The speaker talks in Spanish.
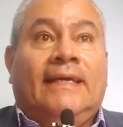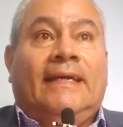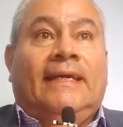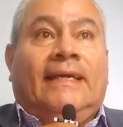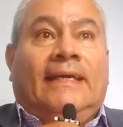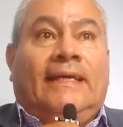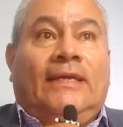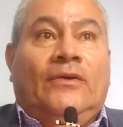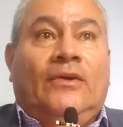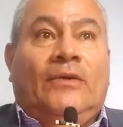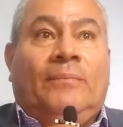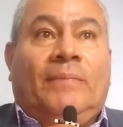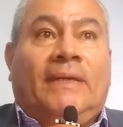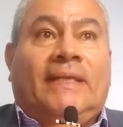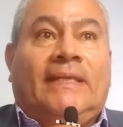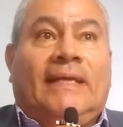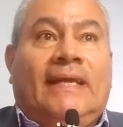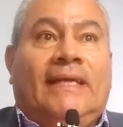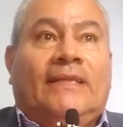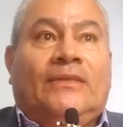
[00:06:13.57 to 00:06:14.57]
Y hoy
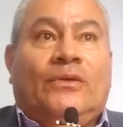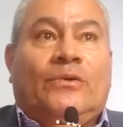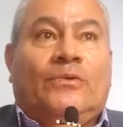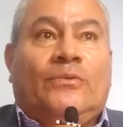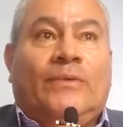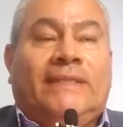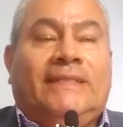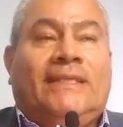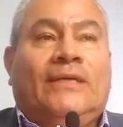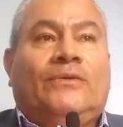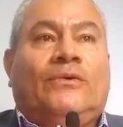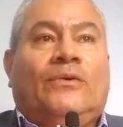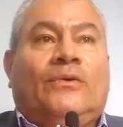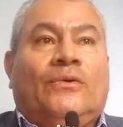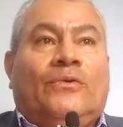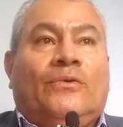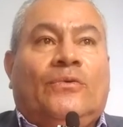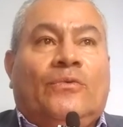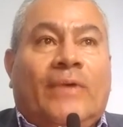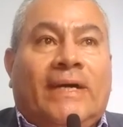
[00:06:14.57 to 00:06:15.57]
Pitalito cuenta
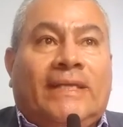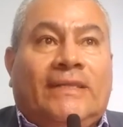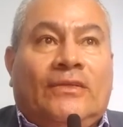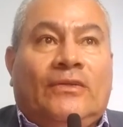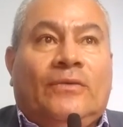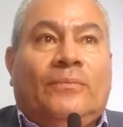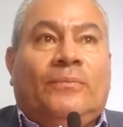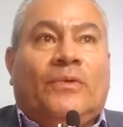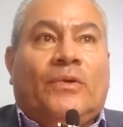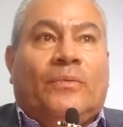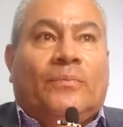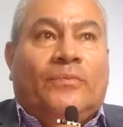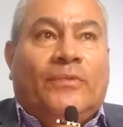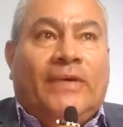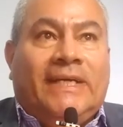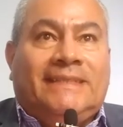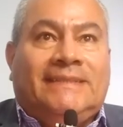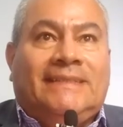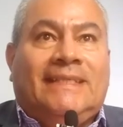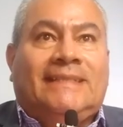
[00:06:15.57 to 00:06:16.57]
con cuatro
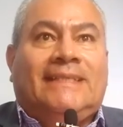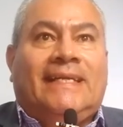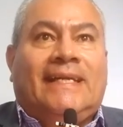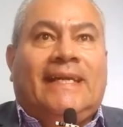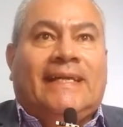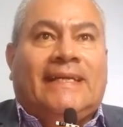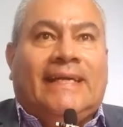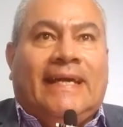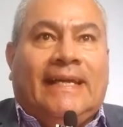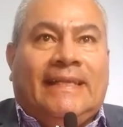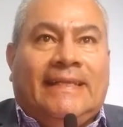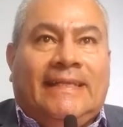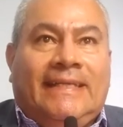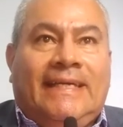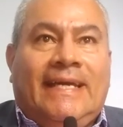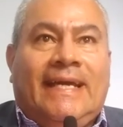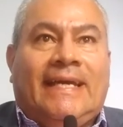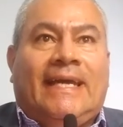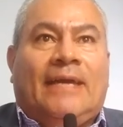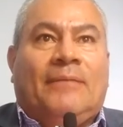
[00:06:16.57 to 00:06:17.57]
propuestas a la
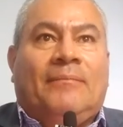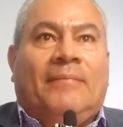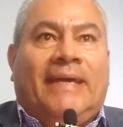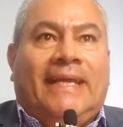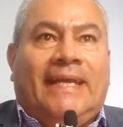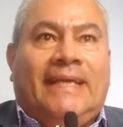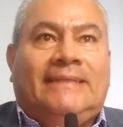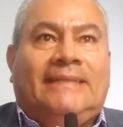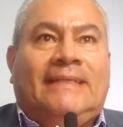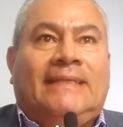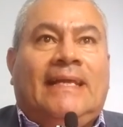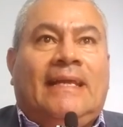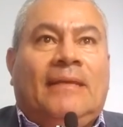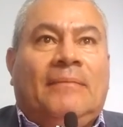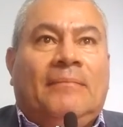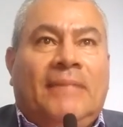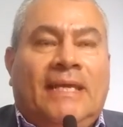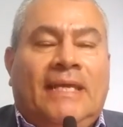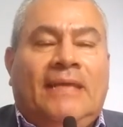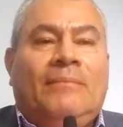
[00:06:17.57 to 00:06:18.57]
alcaldía que merecen
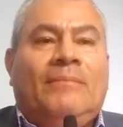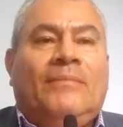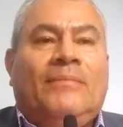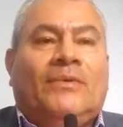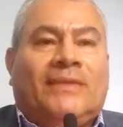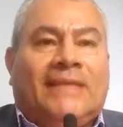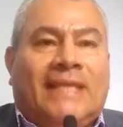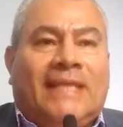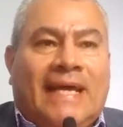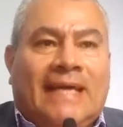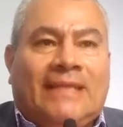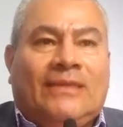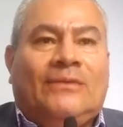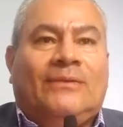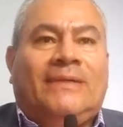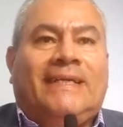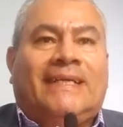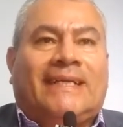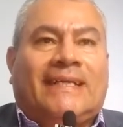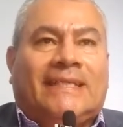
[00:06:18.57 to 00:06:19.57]
el mismo
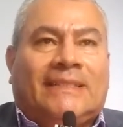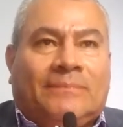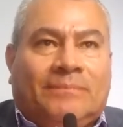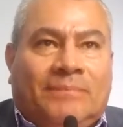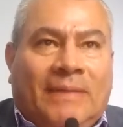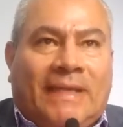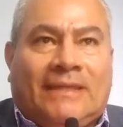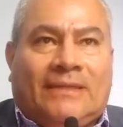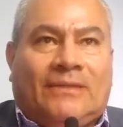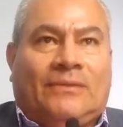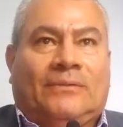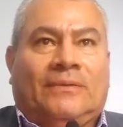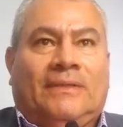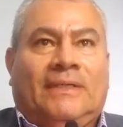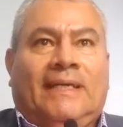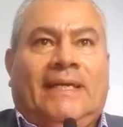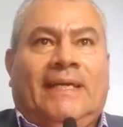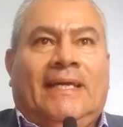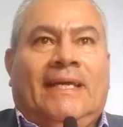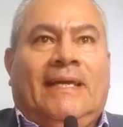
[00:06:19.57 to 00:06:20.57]
trato y respeto.
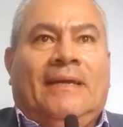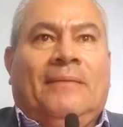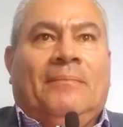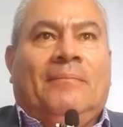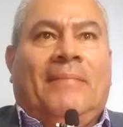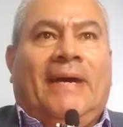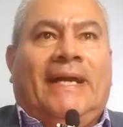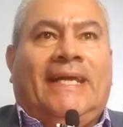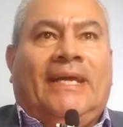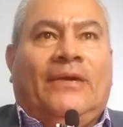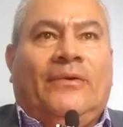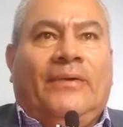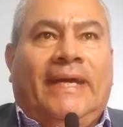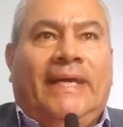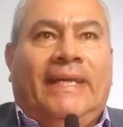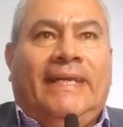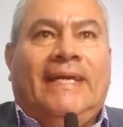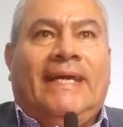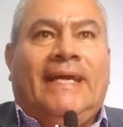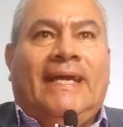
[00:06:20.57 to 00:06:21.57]
María
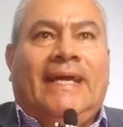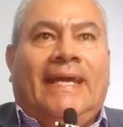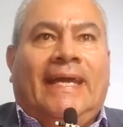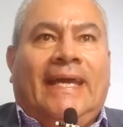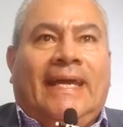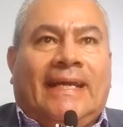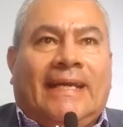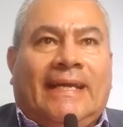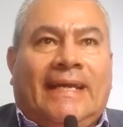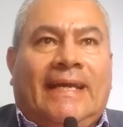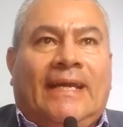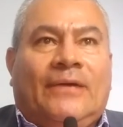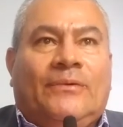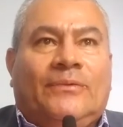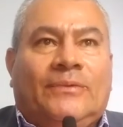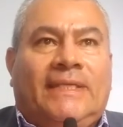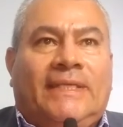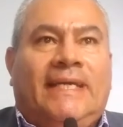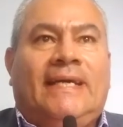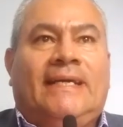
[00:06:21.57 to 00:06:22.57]
Eugenia Herrera
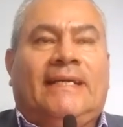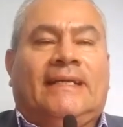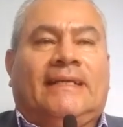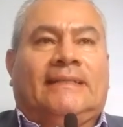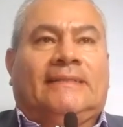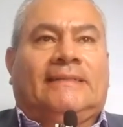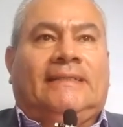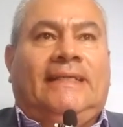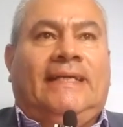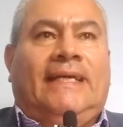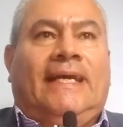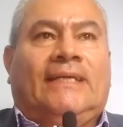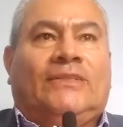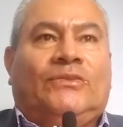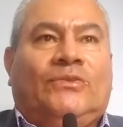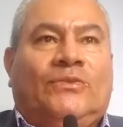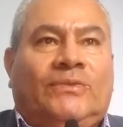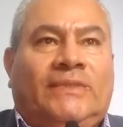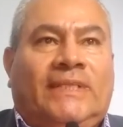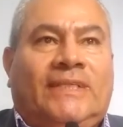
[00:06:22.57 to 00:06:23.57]
Gutiérrez y
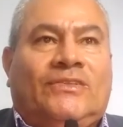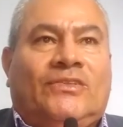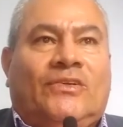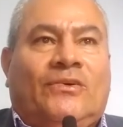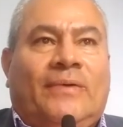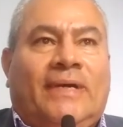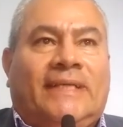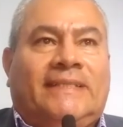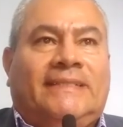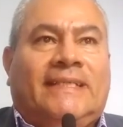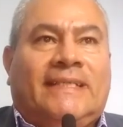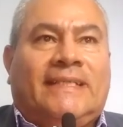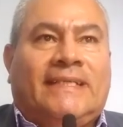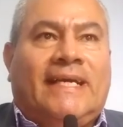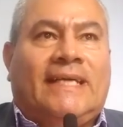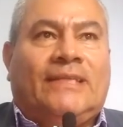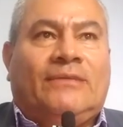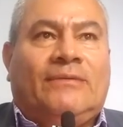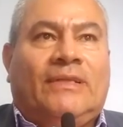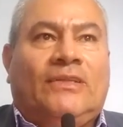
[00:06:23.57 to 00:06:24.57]
Jesús Escobar
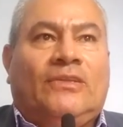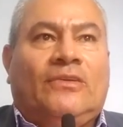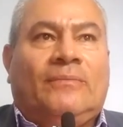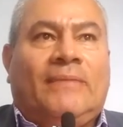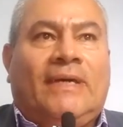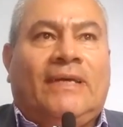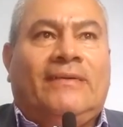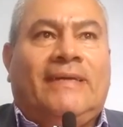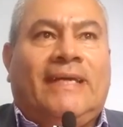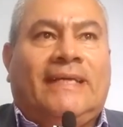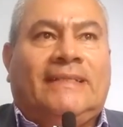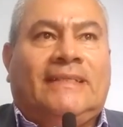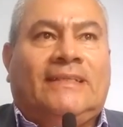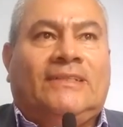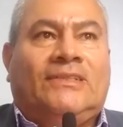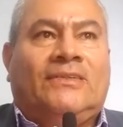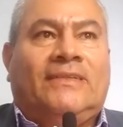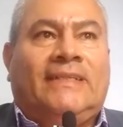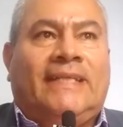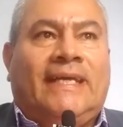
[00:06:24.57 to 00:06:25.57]
Cerrato han tomado la
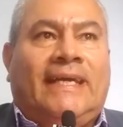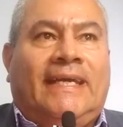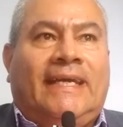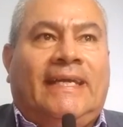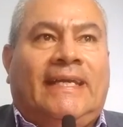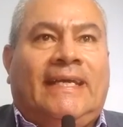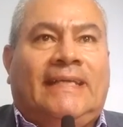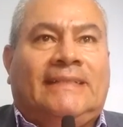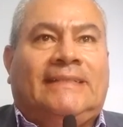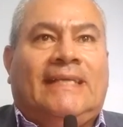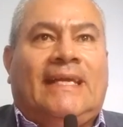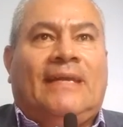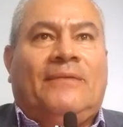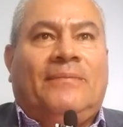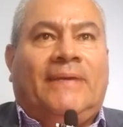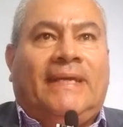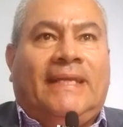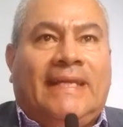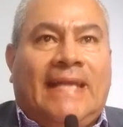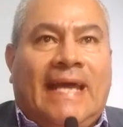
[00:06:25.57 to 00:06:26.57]
decisión de ir hasta el
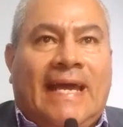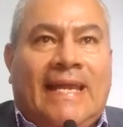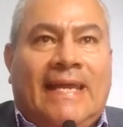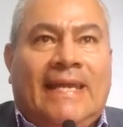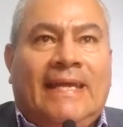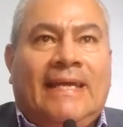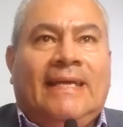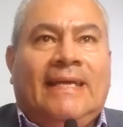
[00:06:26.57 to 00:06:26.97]
final